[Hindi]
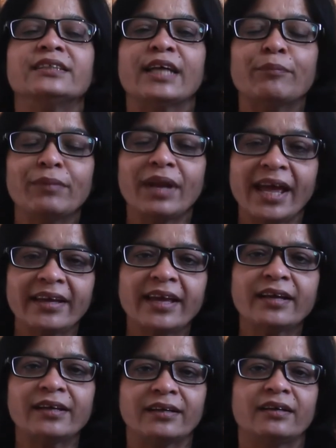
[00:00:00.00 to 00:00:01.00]

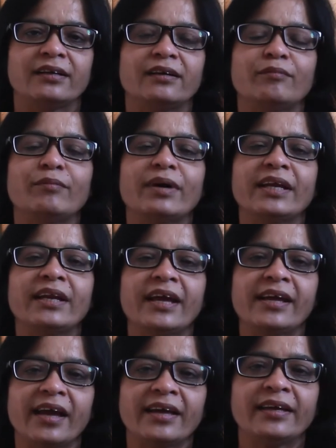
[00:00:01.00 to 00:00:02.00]
समलैंगिक
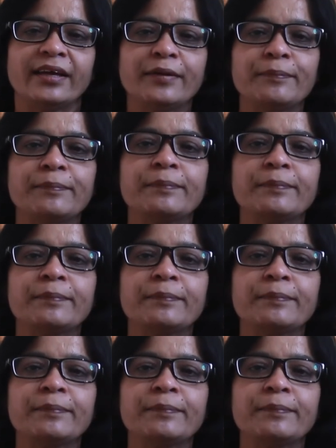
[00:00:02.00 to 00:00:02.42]
महिलाएं आएंगी